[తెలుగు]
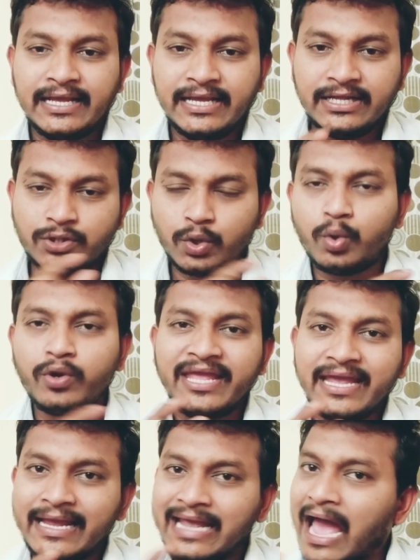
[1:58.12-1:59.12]
ఈ త్రూ
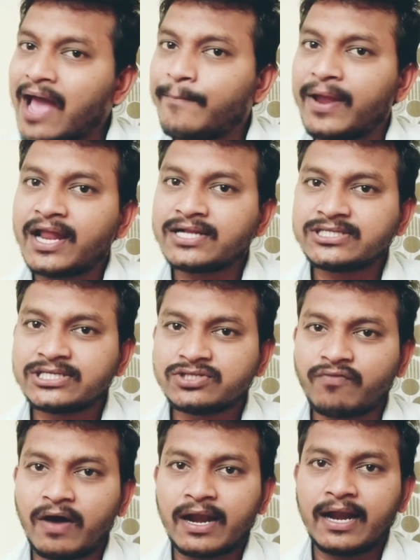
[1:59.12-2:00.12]
ఈ గ్యాప్
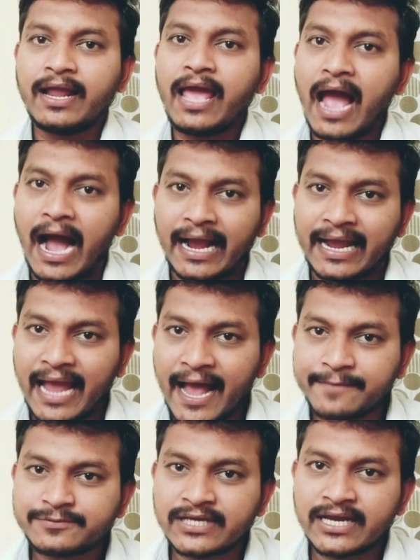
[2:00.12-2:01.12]
అనాలిసిస్ ద్వారానే ఆ
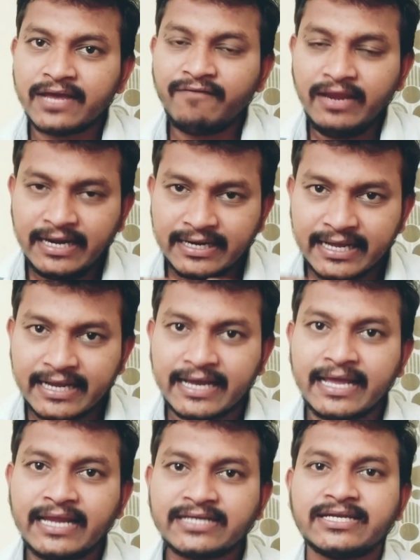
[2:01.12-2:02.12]
గ్యాప్స్ అనేవి
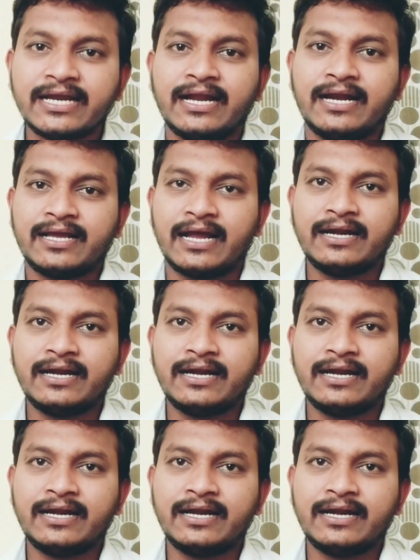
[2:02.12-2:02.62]
డిక్రీస్ చేయడానికి